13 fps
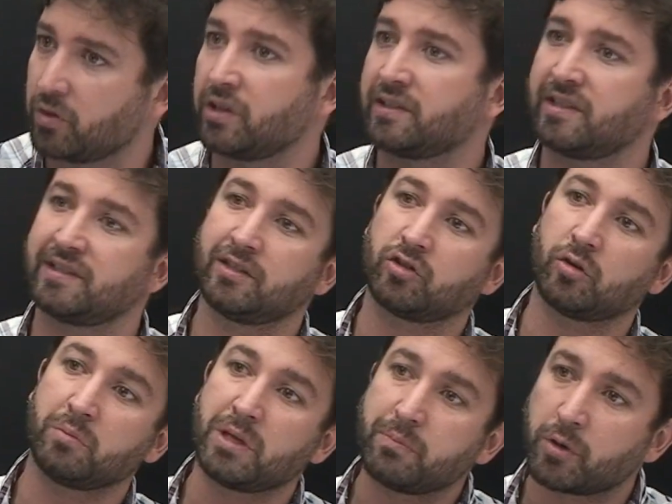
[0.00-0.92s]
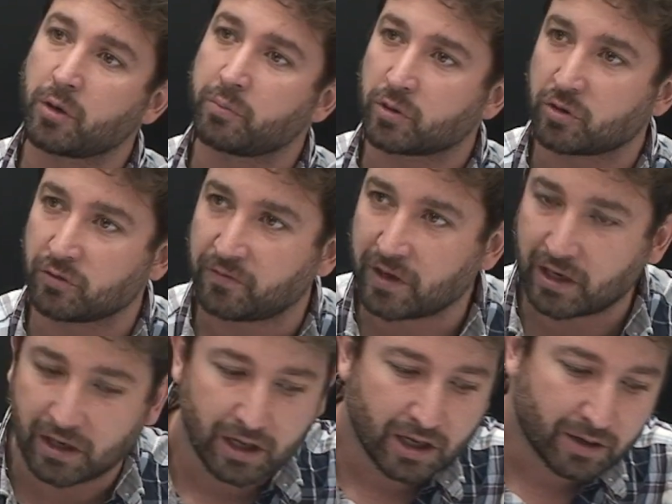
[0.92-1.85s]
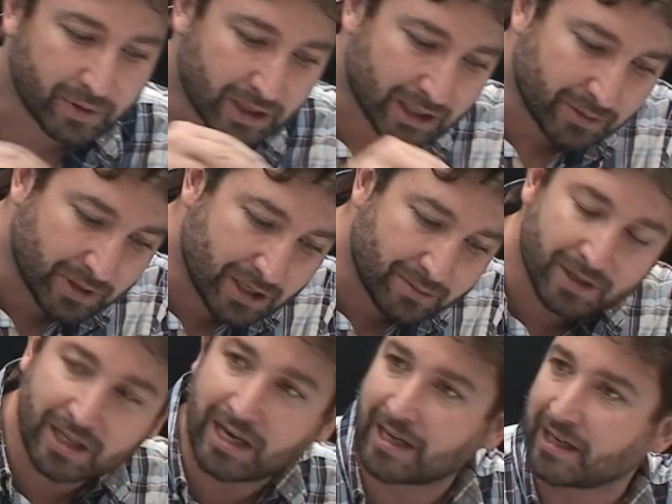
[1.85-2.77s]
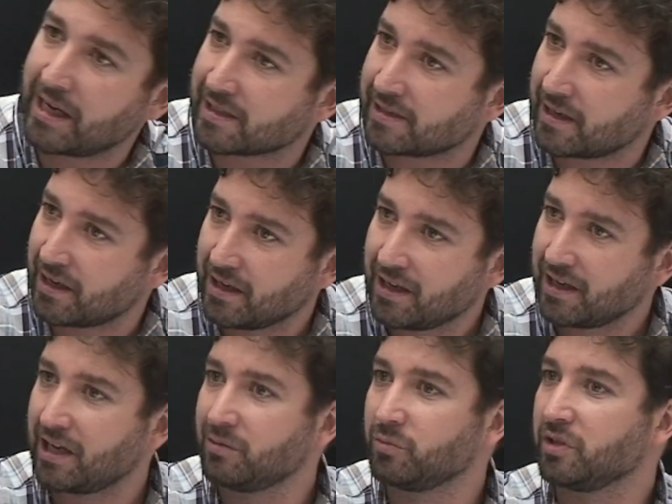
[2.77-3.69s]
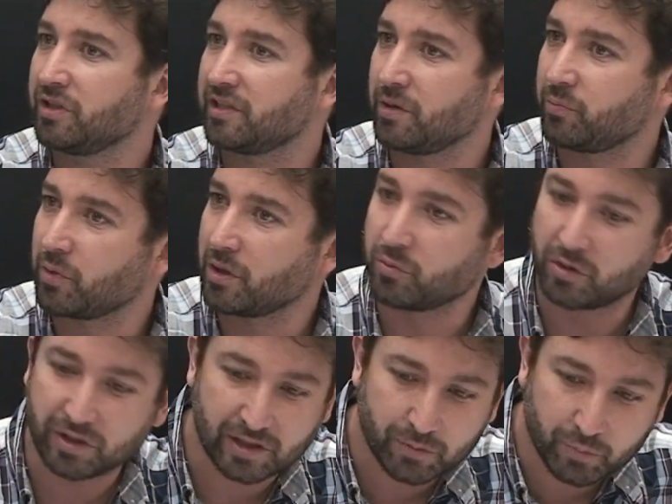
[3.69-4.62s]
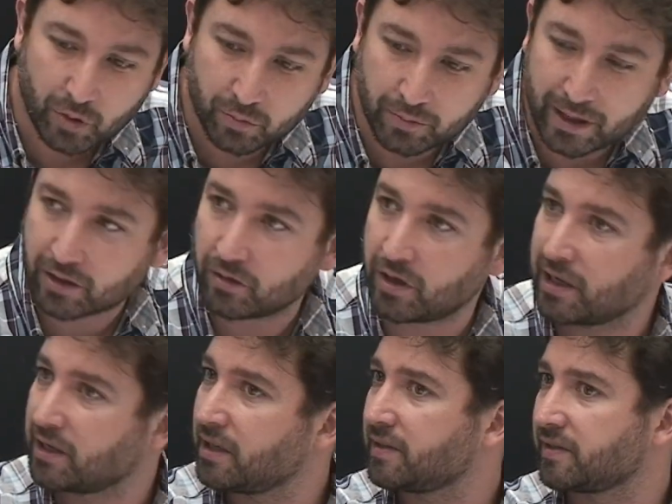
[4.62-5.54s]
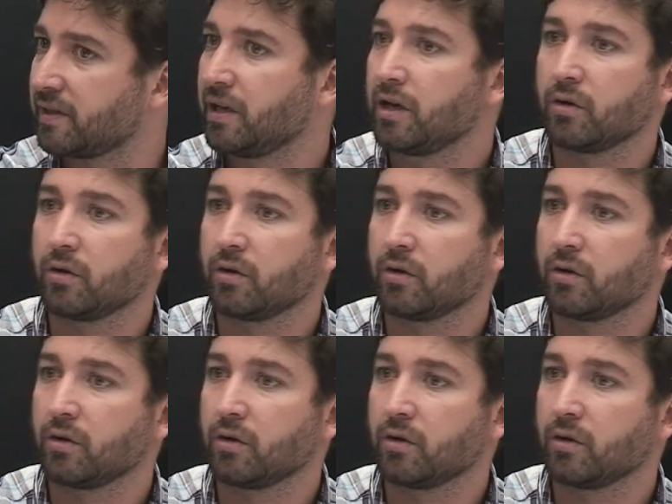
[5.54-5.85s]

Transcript: no necesito mi propio chofer para que me lleve de la casa al municipio, del municipio a un barrio X,